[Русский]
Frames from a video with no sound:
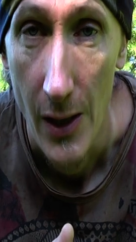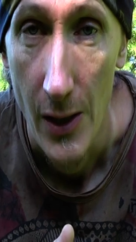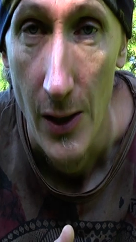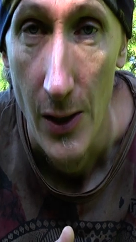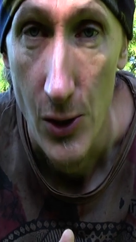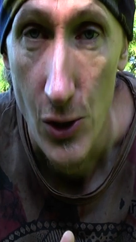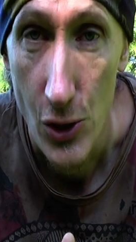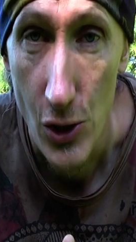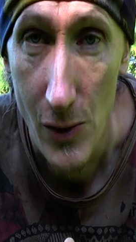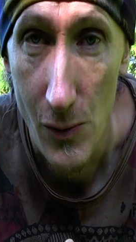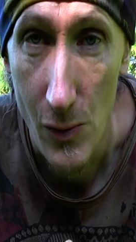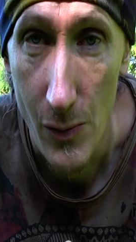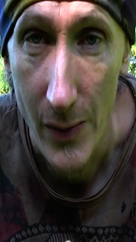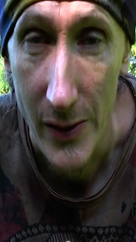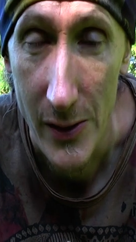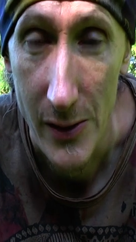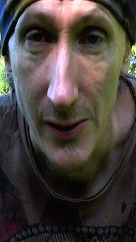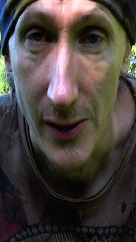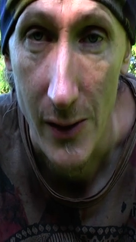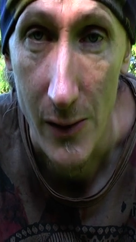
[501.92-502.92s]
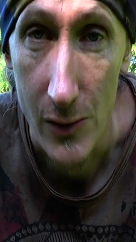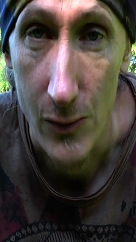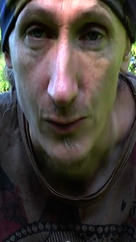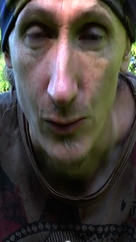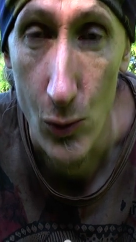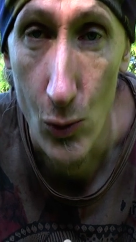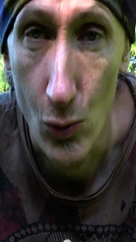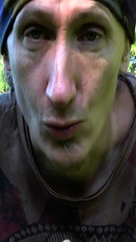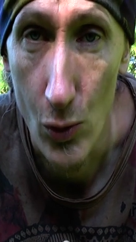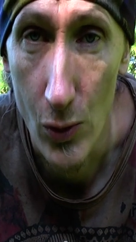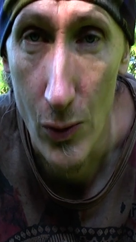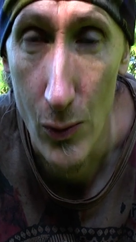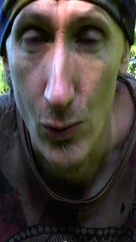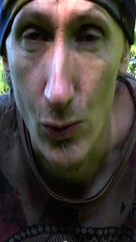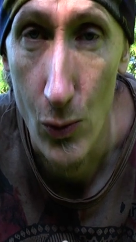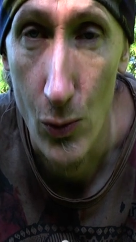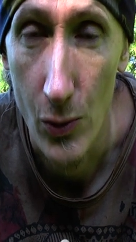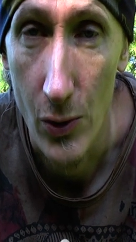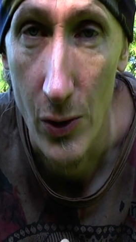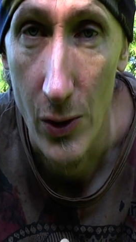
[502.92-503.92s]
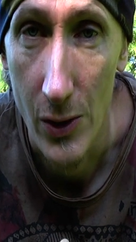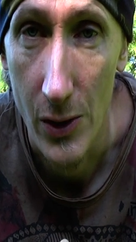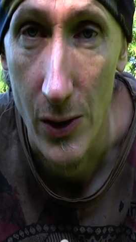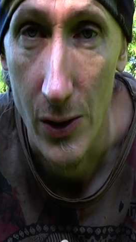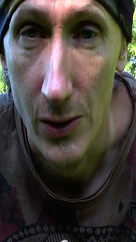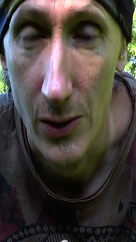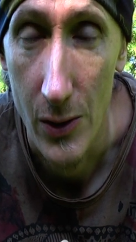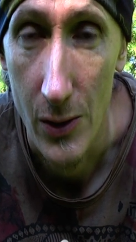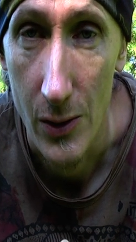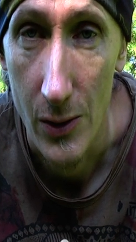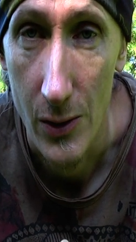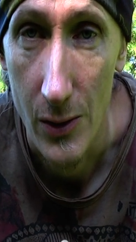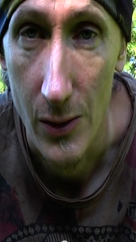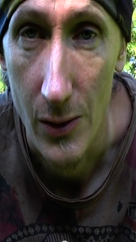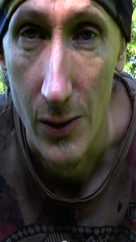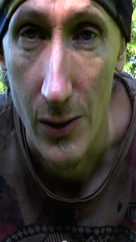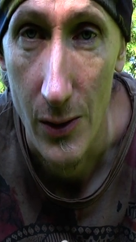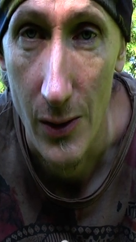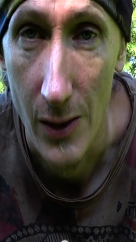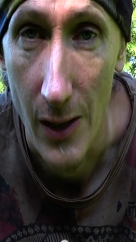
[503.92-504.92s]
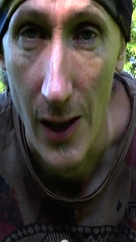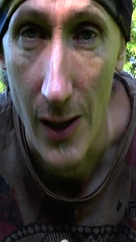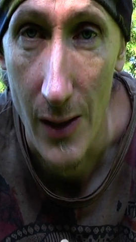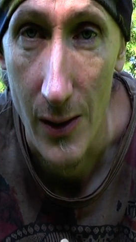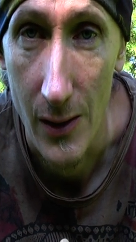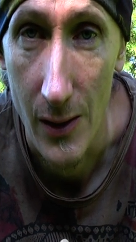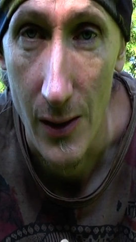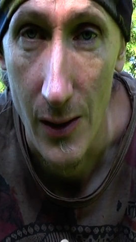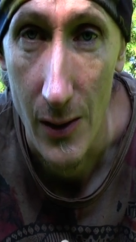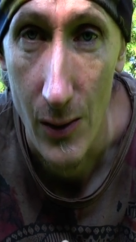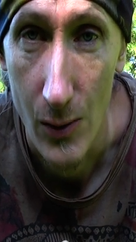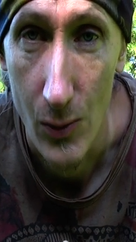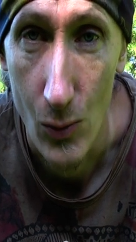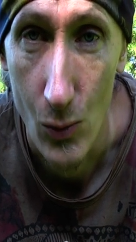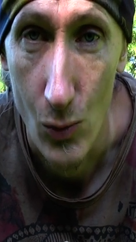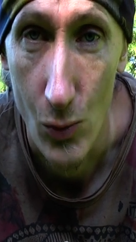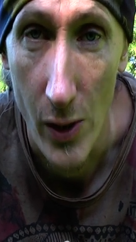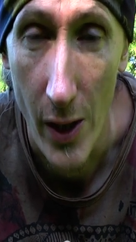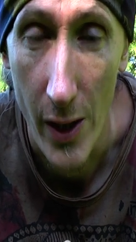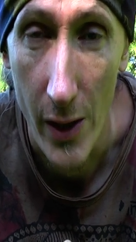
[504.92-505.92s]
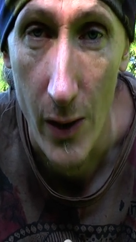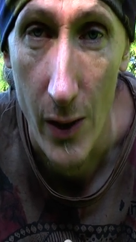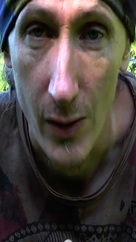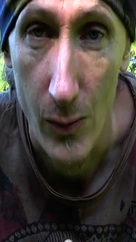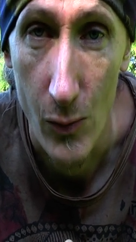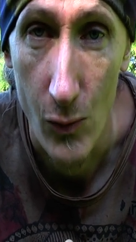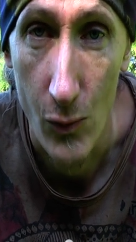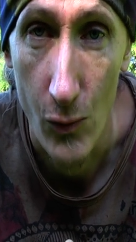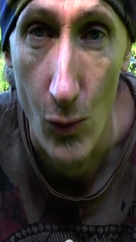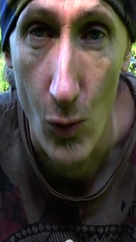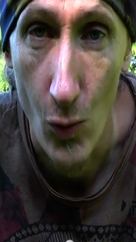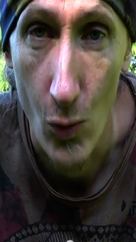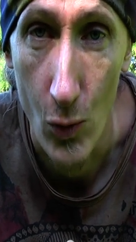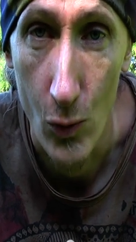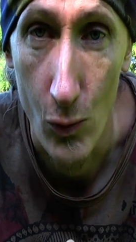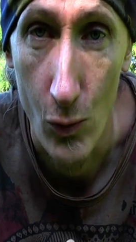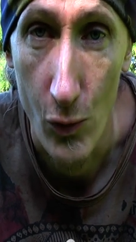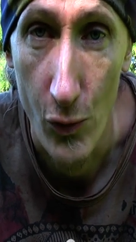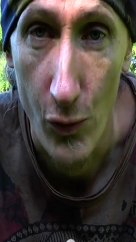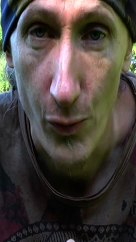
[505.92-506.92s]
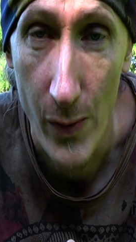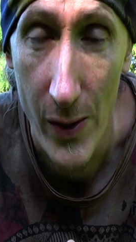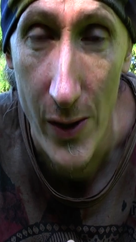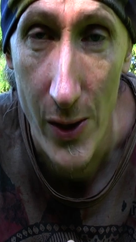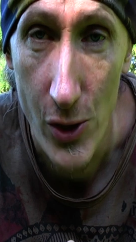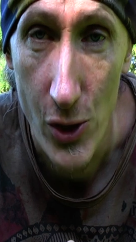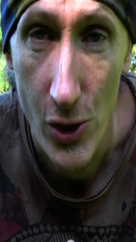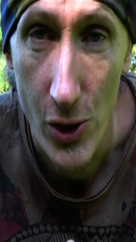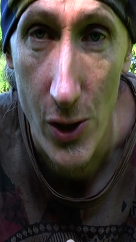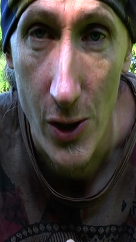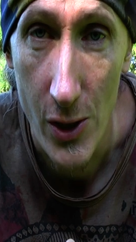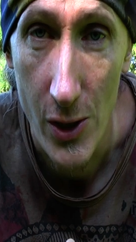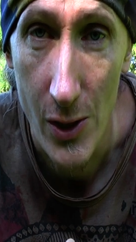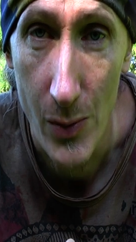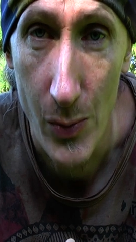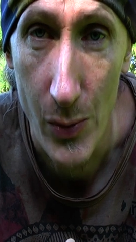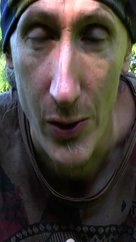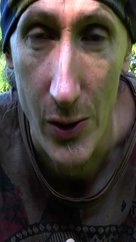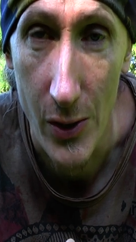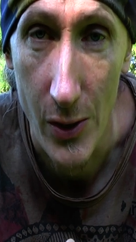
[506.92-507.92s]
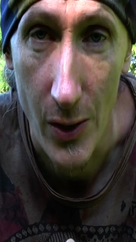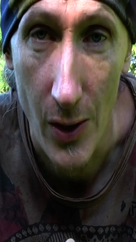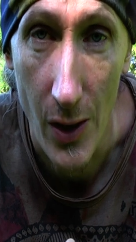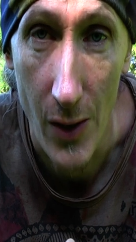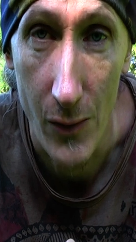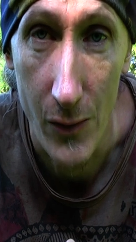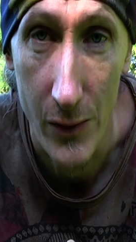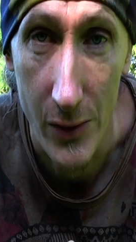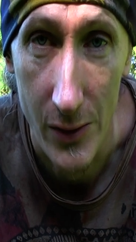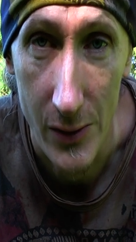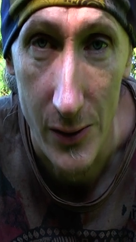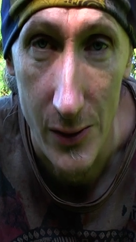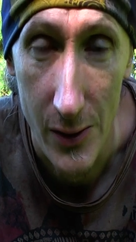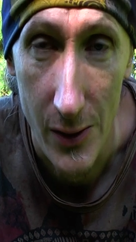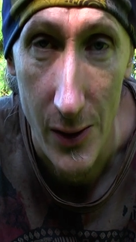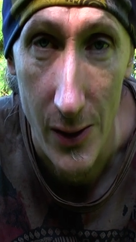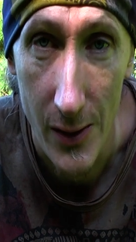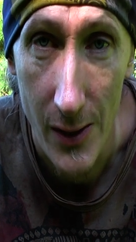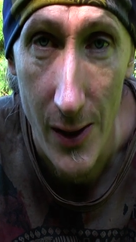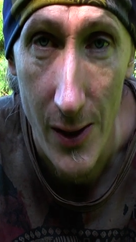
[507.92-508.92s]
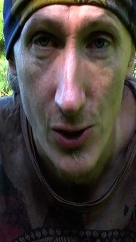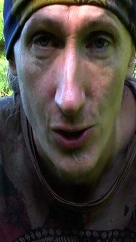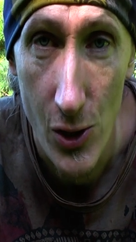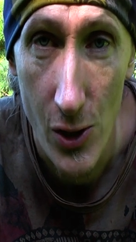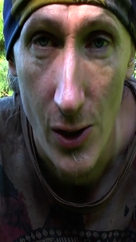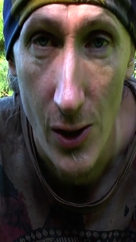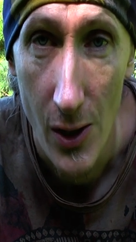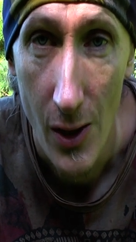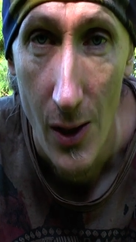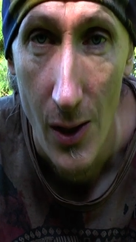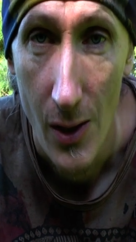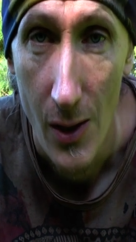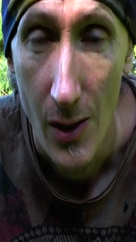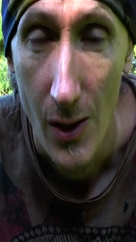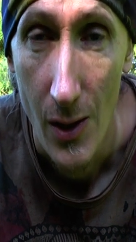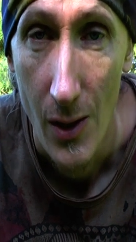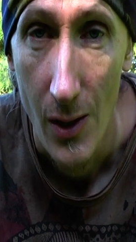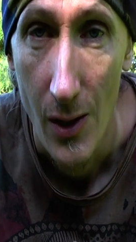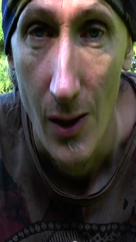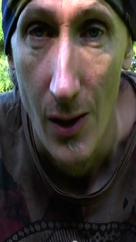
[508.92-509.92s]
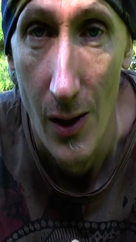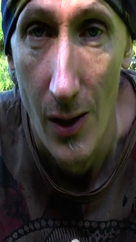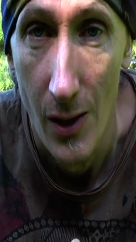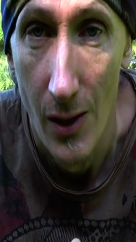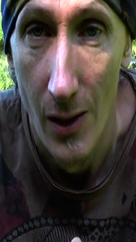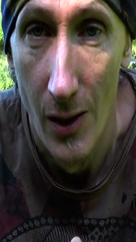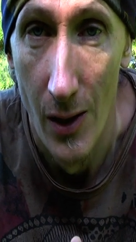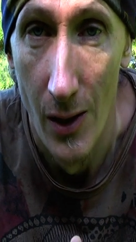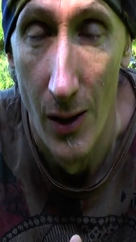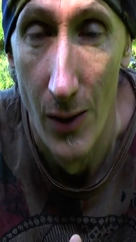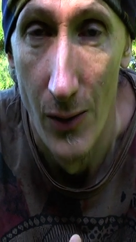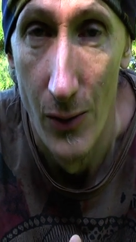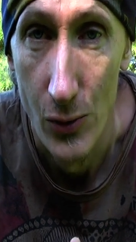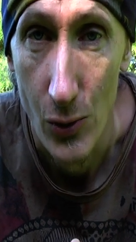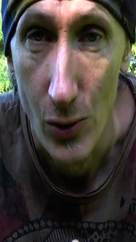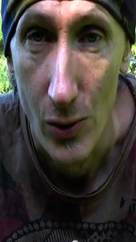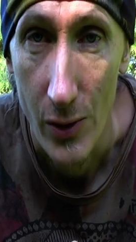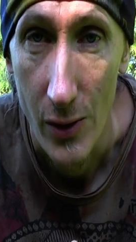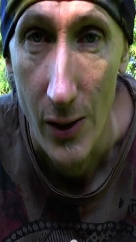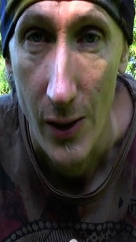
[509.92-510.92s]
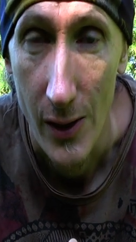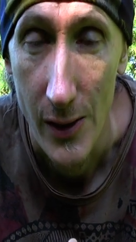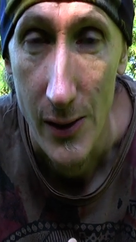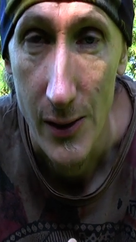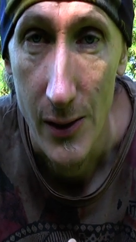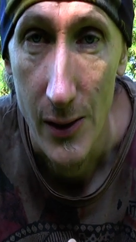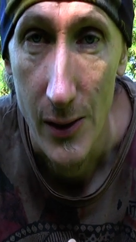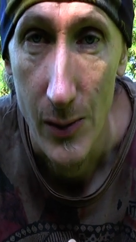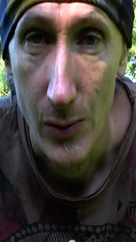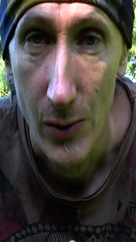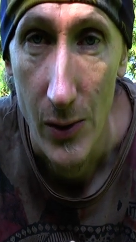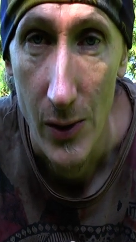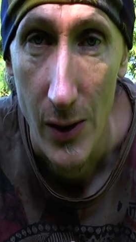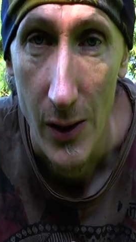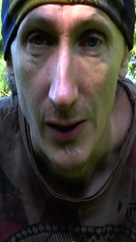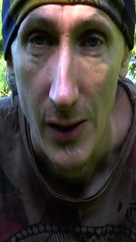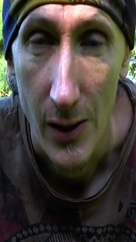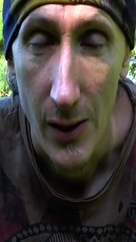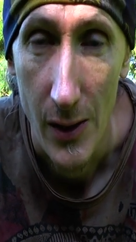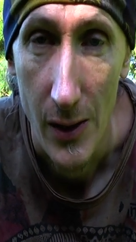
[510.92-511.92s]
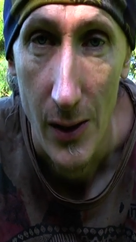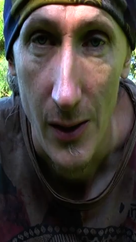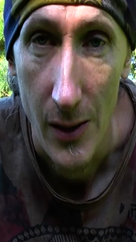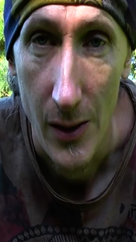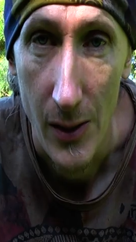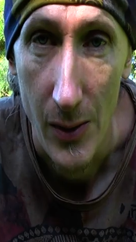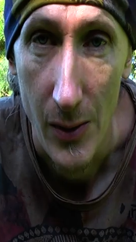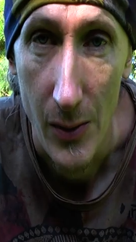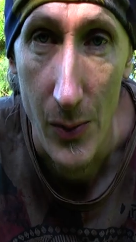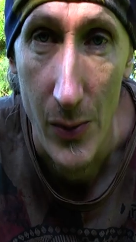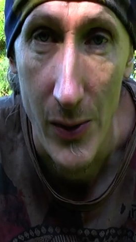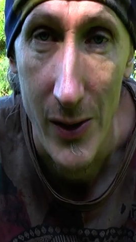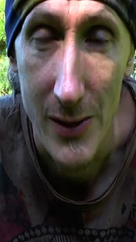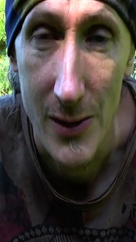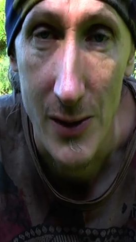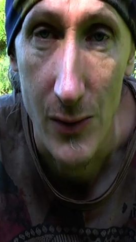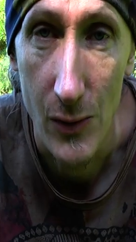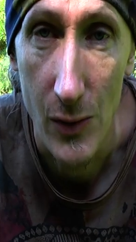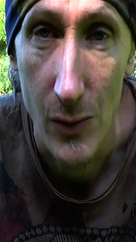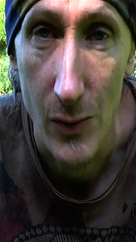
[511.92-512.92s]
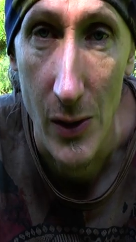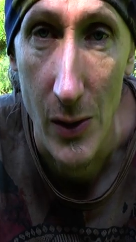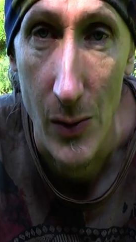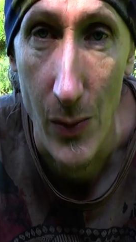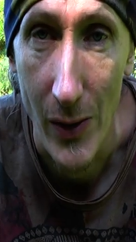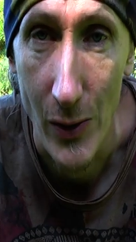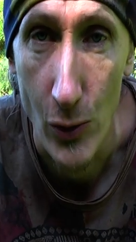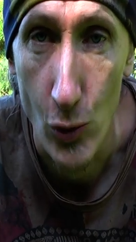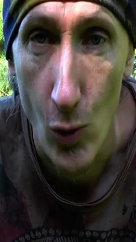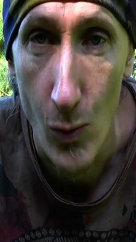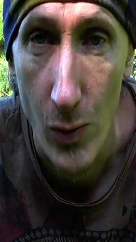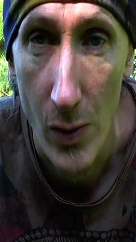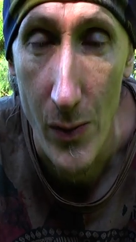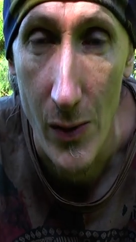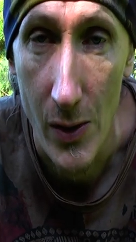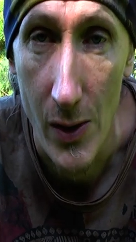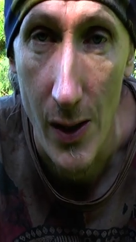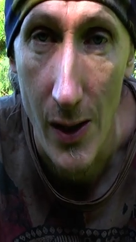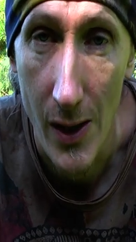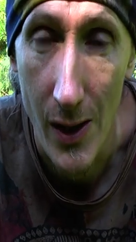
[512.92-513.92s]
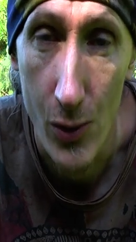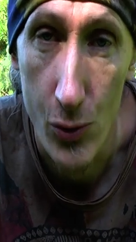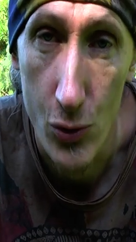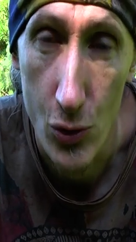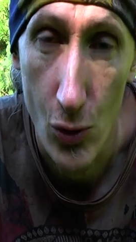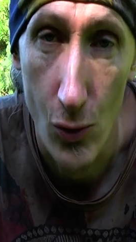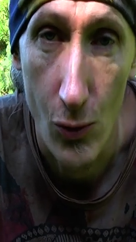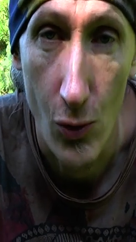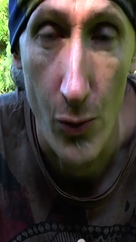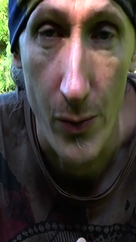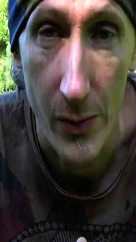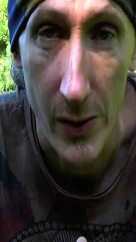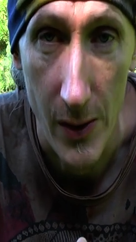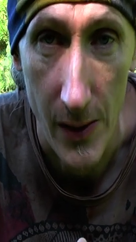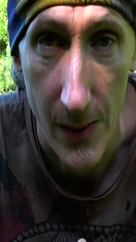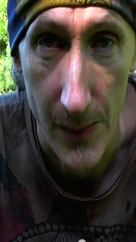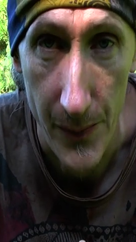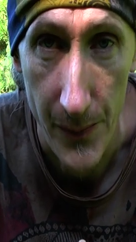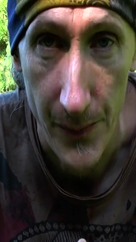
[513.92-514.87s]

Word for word: И Шива подставил свою голову, и Ганга ударила ему в голову и в плечи и потекла вниз. Иначе все это грозило бы бедствиями и потопами для людского мира.